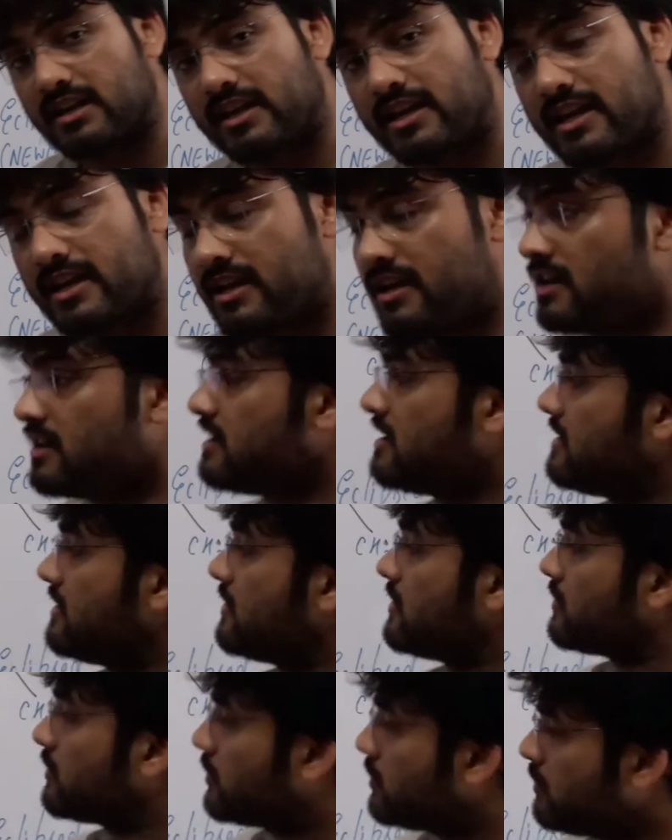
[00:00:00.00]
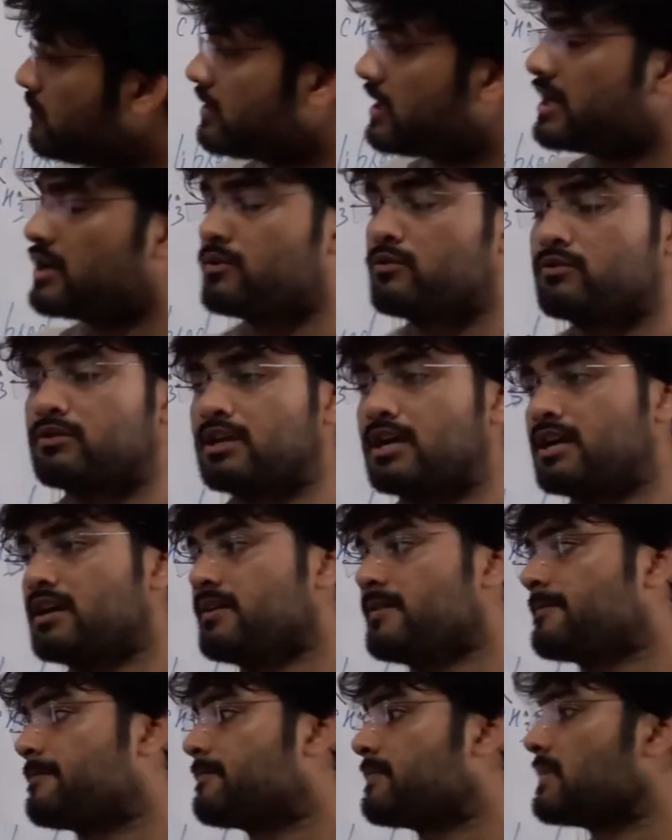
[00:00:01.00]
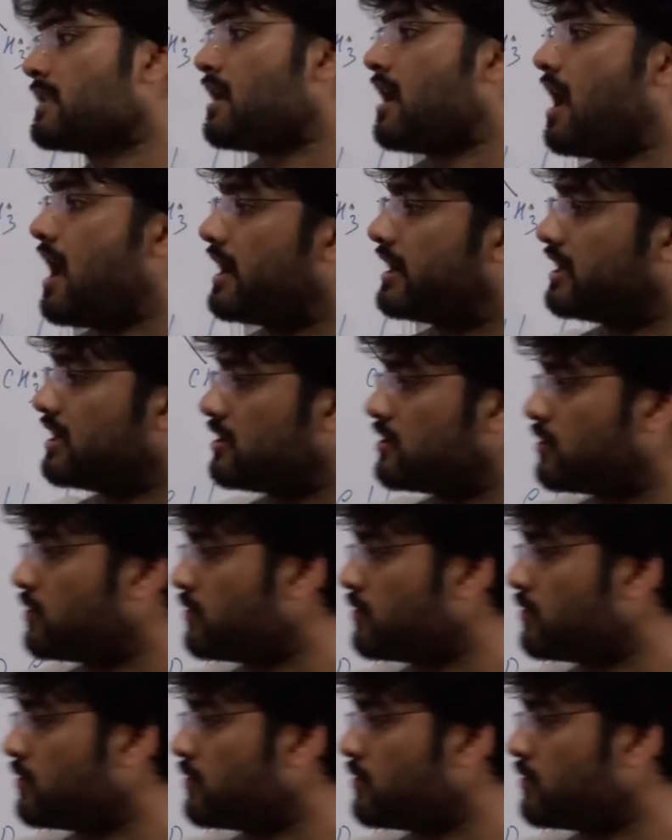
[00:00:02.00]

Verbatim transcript: रखिएगा क्यों नहीं होता आखिर